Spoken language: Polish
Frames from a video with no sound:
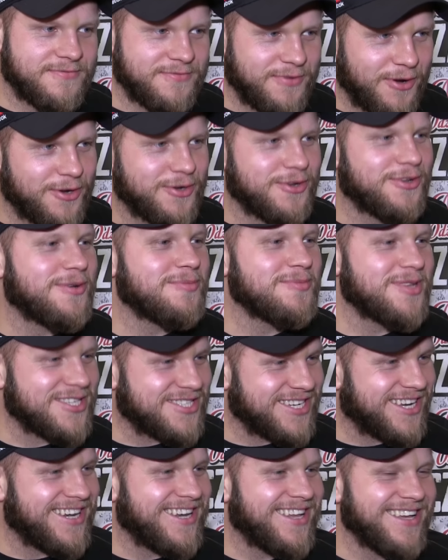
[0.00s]
wolną
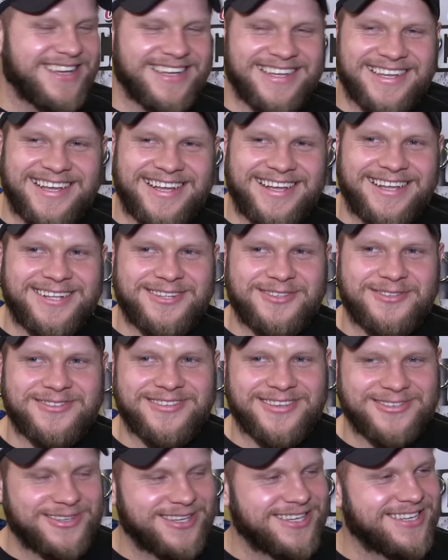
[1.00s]
niedzielę,
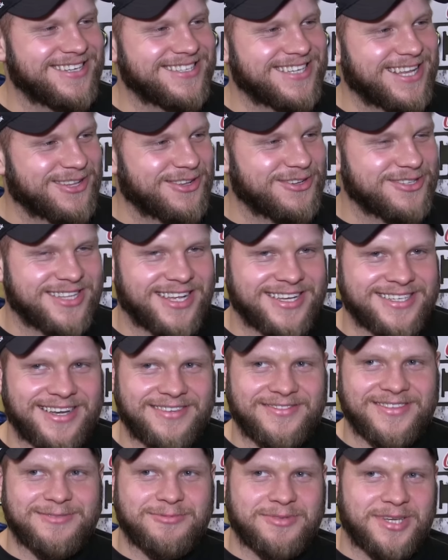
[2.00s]
co się rzadko
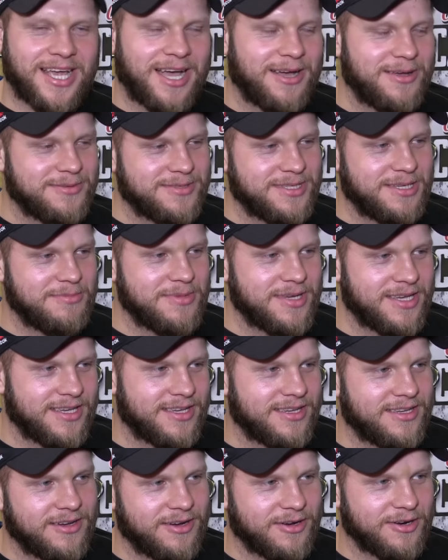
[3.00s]
zdarza, więc przyjechałem z nimi,
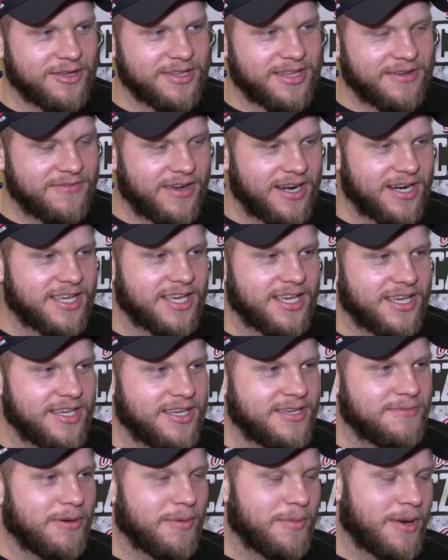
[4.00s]
oglądam walki
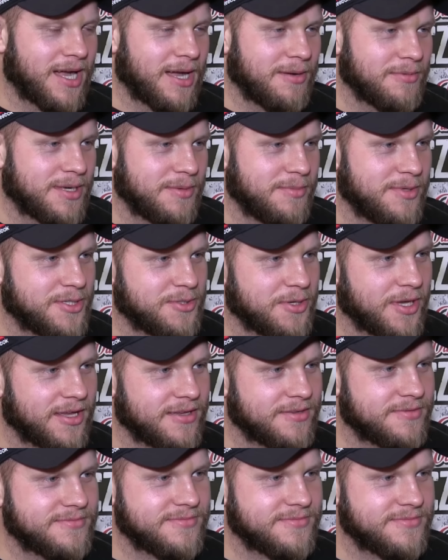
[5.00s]
i pomagam, kibicuję.